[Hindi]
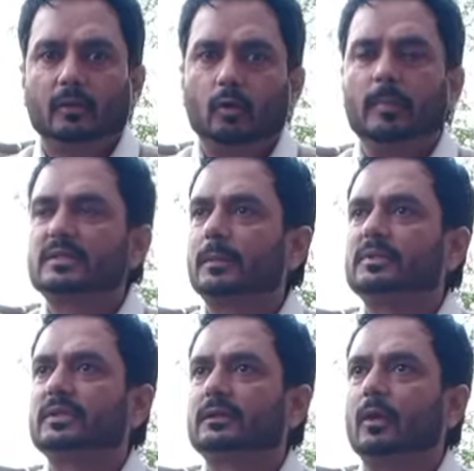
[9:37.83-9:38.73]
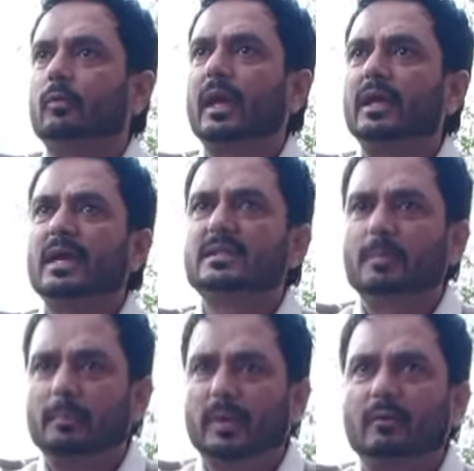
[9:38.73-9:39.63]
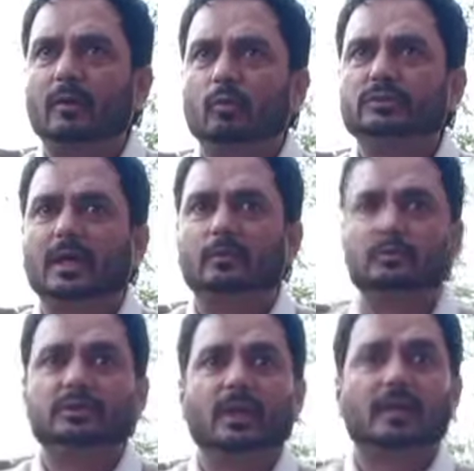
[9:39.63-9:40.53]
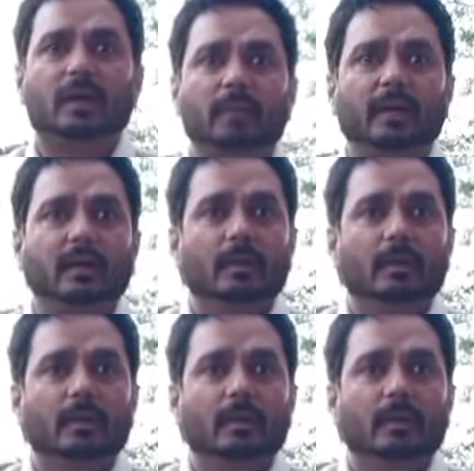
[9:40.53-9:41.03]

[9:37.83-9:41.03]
क्योंकि मैं समझ सकता हूँ कई ऐसे मैं परिवारों को जानता हूँ जिनके घर में